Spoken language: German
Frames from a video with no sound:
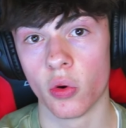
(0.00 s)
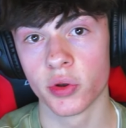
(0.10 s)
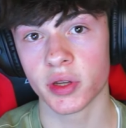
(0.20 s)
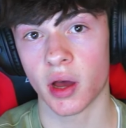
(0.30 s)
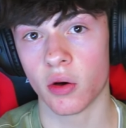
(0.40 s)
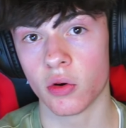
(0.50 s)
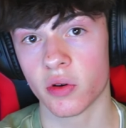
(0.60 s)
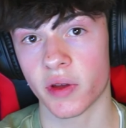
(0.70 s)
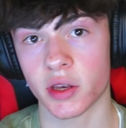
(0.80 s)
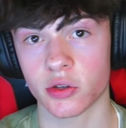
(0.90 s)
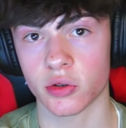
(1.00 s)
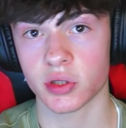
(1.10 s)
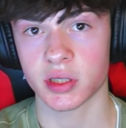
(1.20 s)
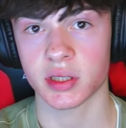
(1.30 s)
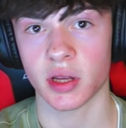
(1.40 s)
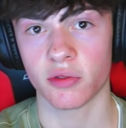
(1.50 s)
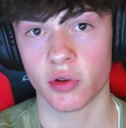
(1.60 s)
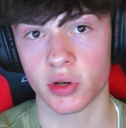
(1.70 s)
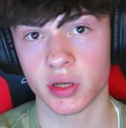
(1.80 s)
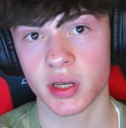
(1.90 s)
und auch werde ich euch
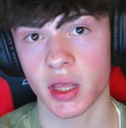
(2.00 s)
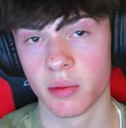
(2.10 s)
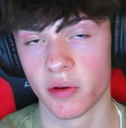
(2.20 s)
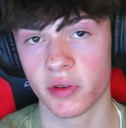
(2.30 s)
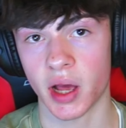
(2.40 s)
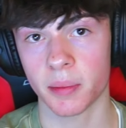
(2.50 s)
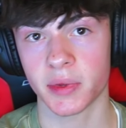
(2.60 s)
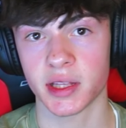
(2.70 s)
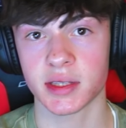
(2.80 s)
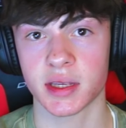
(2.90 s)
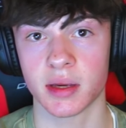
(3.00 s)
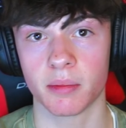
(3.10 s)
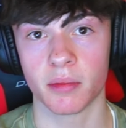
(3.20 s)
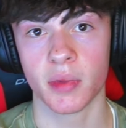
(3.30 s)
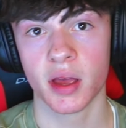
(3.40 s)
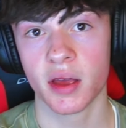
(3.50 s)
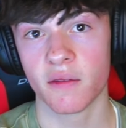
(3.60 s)
davon immer wieder Updates geben,